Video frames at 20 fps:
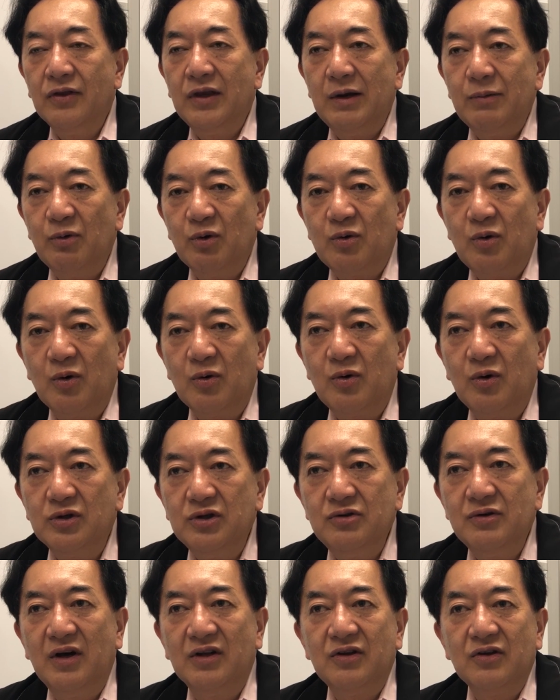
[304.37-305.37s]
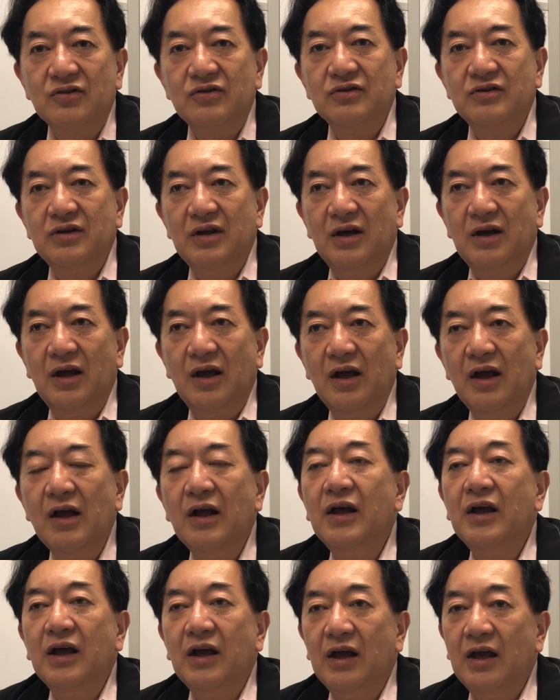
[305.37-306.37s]
でもここにはですね、
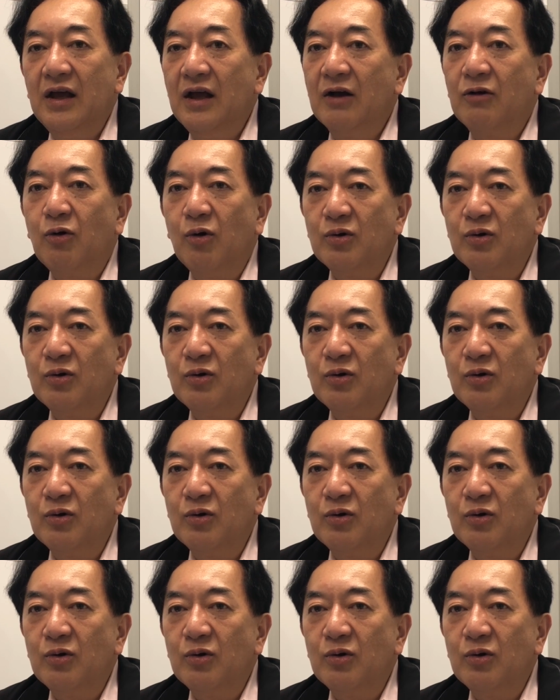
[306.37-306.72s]
えー、